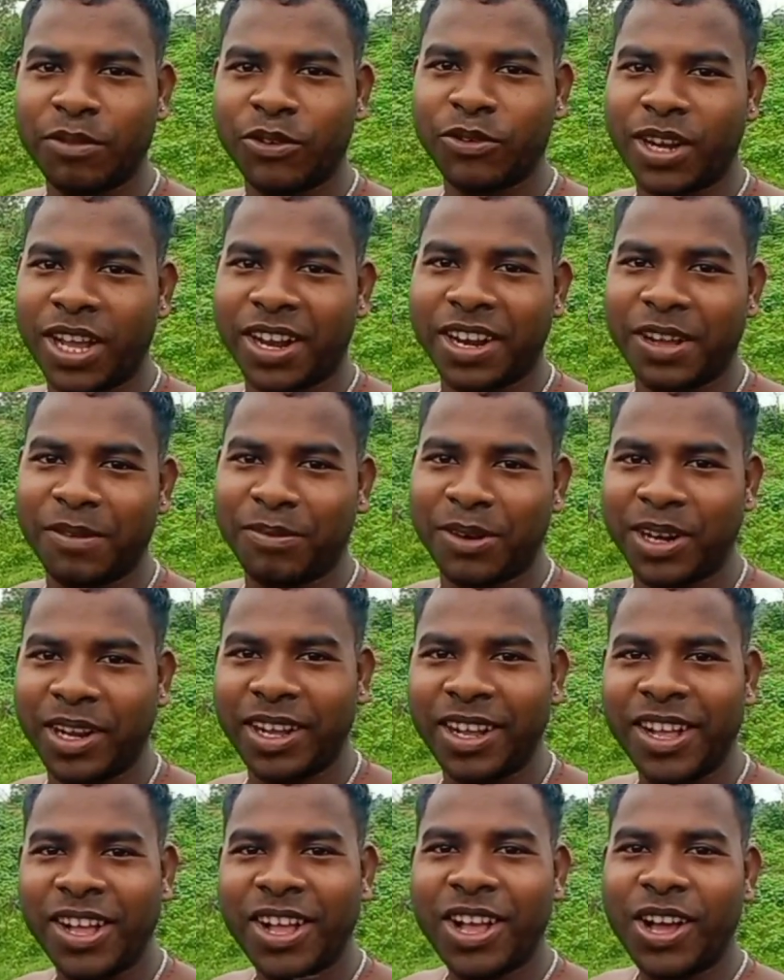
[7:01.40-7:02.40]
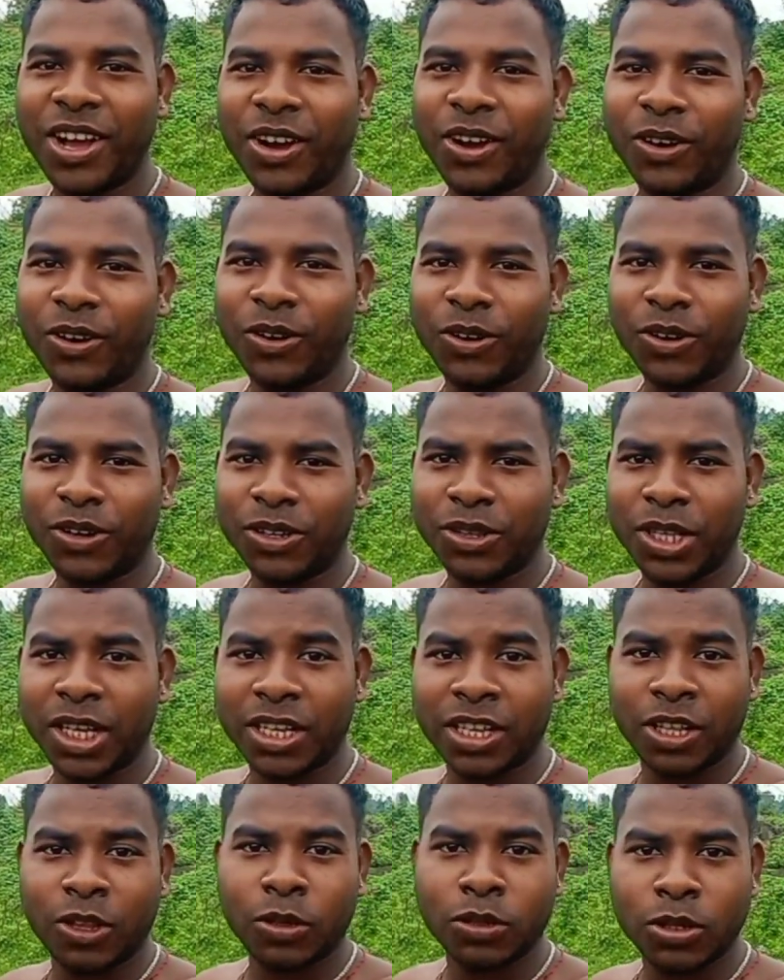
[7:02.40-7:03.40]
में उठाना पड़ा और
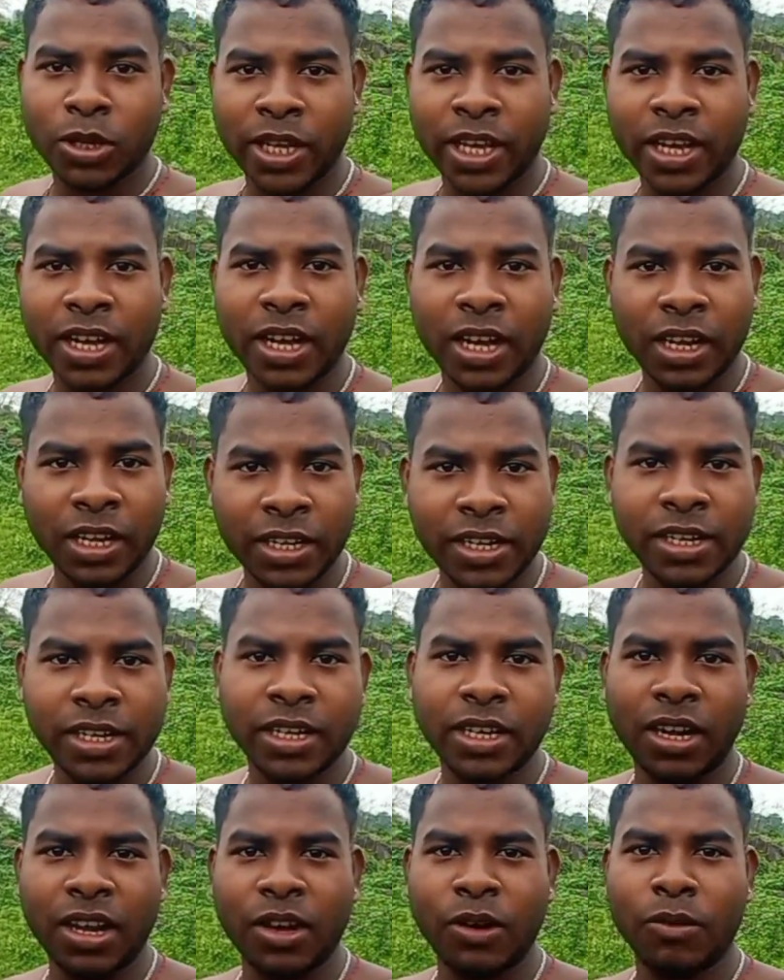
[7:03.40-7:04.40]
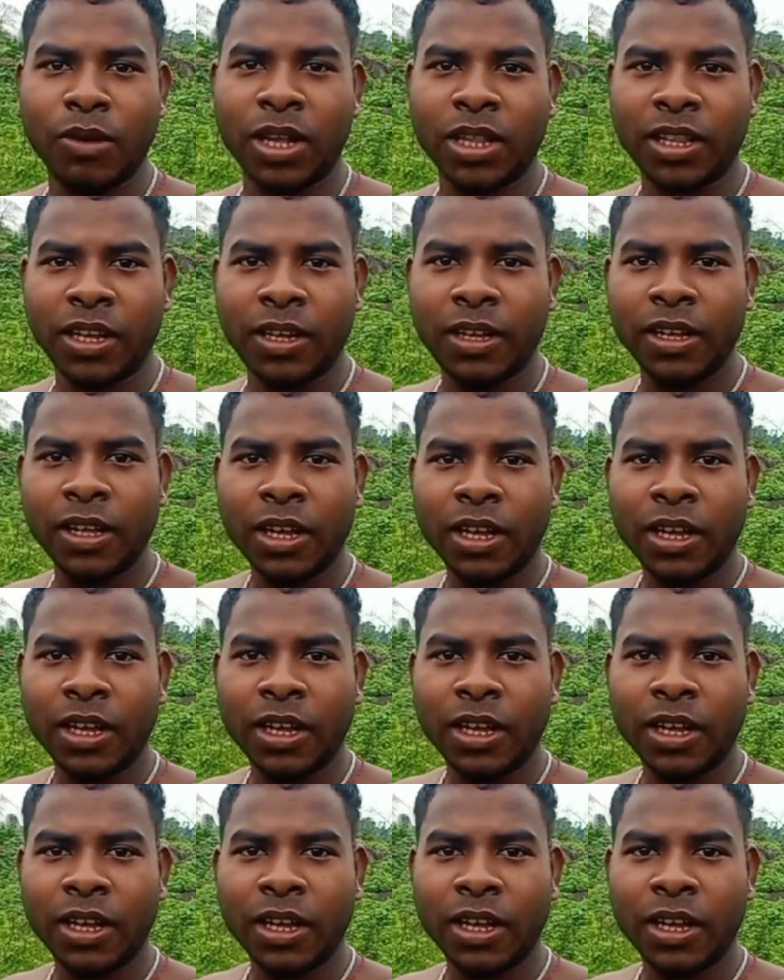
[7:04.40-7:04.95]
देखिए दोस्तों ये कल ही निकला हुआ था